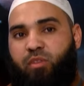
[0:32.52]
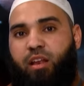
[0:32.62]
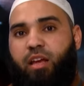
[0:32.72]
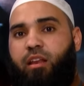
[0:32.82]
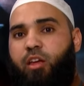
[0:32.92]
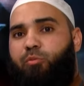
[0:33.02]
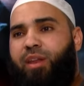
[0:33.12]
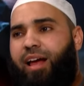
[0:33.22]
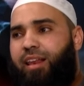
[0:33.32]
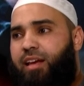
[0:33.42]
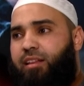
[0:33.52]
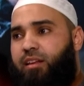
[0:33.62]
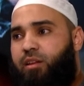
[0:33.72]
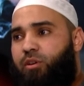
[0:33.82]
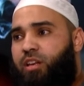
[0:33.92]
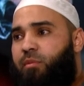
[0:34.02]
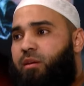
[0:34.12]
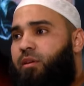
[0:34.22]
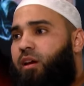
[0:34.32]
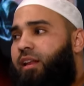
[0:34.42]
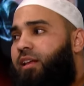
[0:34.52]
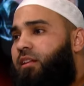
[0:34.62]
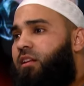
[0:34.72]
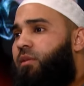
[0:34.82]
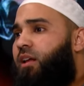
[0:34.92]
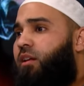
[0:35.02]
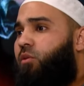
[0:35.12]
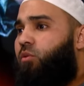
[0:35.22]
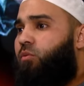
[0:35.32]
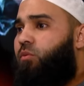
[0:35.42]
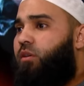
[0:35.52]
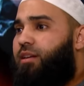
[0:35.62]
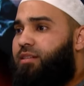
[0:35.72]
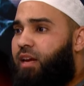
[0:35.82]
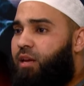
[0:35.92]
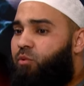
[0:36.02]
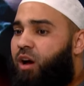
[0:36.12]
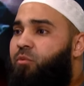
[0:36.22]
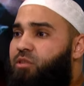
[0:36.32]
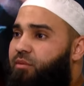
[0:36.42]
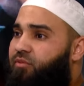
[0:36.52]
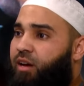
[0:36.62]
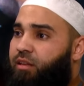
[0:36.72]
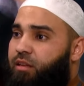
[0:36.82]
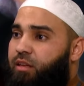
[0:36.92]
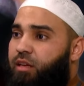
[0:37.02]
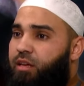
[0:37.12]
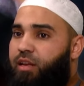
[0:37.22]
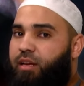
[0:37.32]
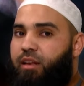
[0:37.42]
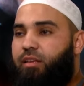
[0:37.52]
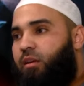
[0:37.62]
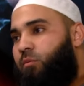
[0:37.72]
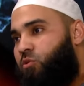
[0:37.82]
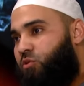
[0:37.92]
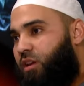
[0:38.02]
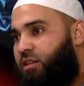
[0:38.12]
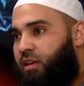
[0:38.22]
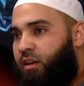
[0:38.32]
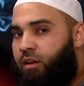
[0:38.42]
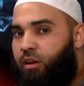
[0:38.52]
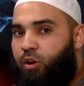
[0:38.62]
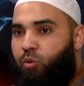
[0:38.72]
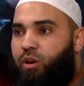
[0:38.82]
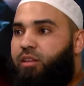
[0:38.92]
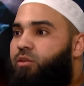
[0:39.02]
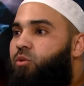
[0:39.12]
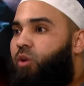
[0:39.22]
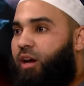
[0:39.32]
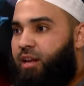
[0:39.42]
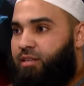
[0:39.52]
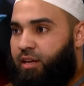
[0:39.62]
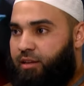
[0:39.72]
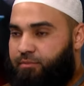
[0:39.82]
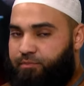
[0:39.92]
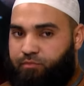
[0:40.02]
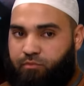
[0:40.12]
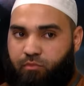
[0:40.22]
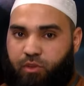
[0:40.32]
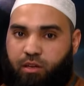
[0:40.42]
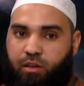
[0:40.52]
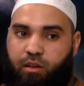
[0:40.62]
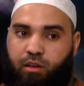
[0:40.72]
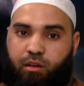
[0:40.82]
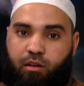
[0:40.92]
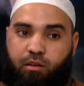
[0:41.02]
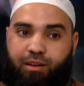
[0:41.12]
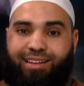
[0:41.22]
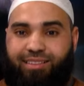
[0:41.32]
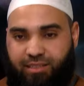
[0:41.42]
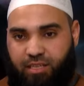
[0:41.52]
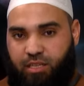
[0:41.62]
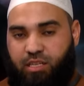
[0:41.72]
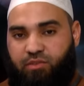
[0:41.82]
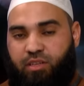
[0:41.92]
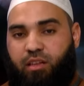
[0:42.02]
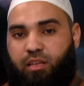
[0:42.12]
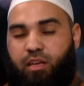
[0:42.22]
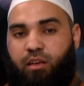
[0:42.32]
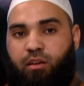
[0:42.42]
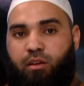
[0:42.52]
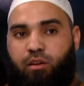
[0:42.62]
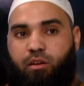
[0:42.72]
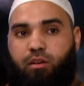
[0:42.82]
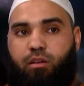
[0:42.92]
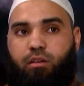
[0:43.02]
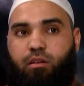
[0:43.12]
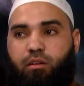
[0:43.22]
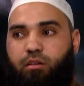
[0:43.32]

لكن لا يبنى عليها دليل وإنما يبنى عليها دليل بأنه صاحبها مصاب فقط لكن لا ترمز إلى شيء ولا تدل على شيء آه، حتى التشخيص في ذاته يعني آه. هو